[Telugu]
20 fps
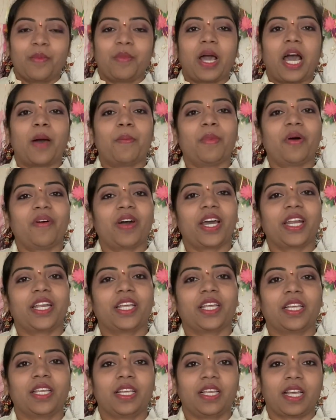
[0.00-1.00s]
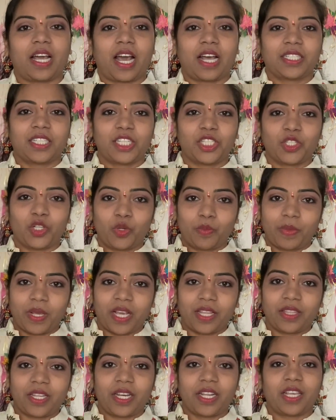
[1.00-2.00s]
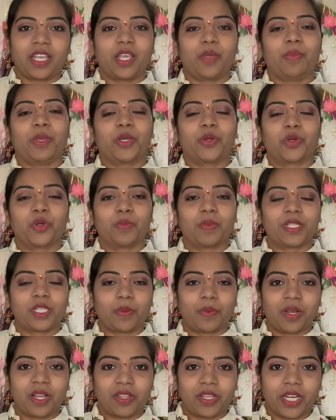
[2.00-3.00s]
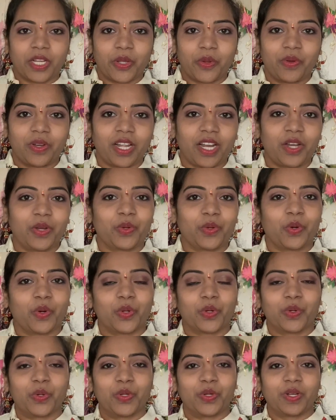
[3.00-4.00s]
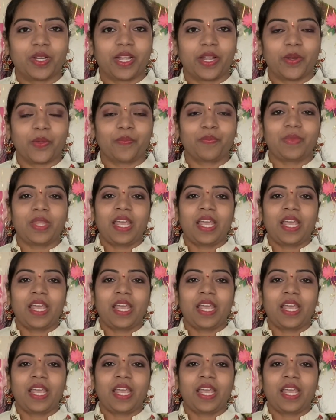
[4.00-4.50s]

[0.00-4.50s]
అమ్మవారి ఆశీస్సులు మీ అందరికీ మీ కుటుంబ సభ్యులందరికీ ఉండాలని కోరుకుంటున్నాను